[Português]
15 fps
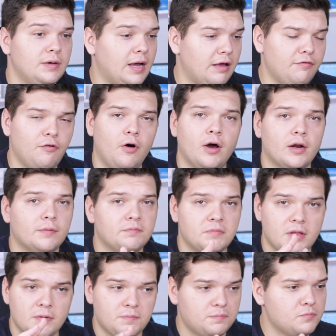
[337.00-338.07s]
cai fora
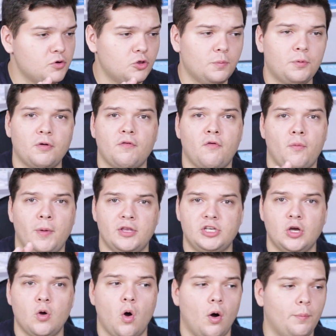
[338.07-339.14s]
muito provavelmente
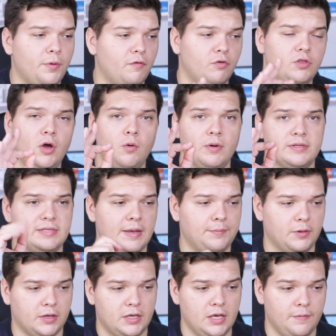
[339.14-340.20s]
é golpe. Eu vou dar um
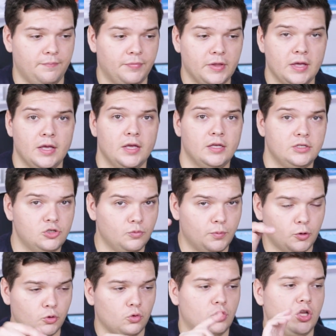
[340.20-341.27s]
exemplo aqui de um
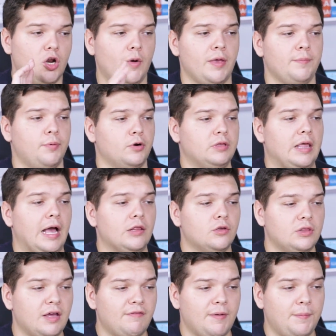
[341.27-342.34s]
produto que não é importado. Eu
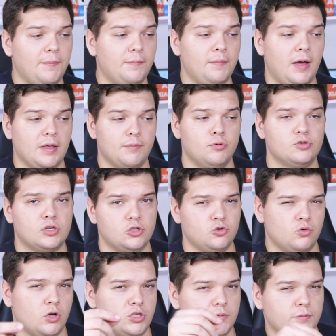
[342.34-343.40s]
estava em busca de
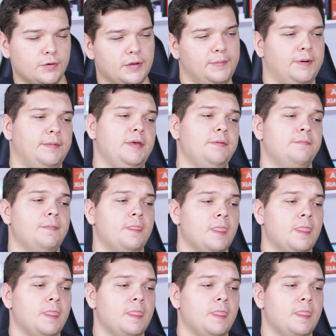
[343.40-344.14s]
um notebook para mim,